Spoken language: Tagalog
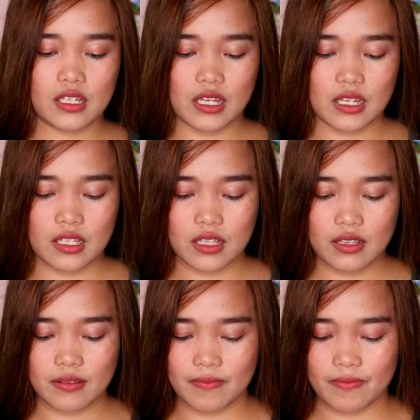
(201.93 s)

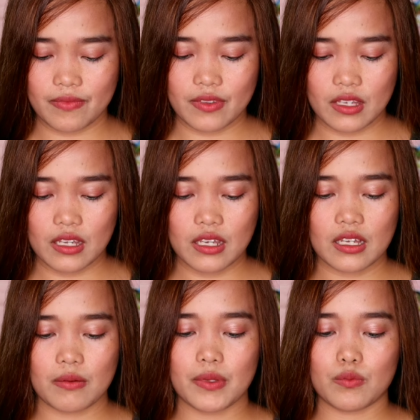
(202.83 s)
Ayan.
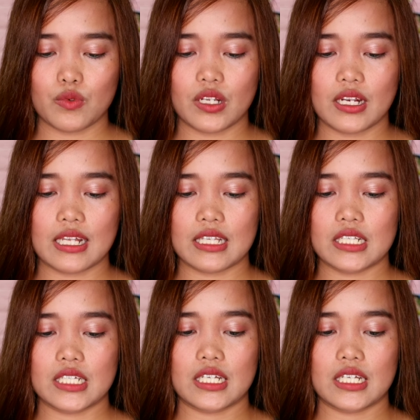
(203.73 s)
Kabit muna natin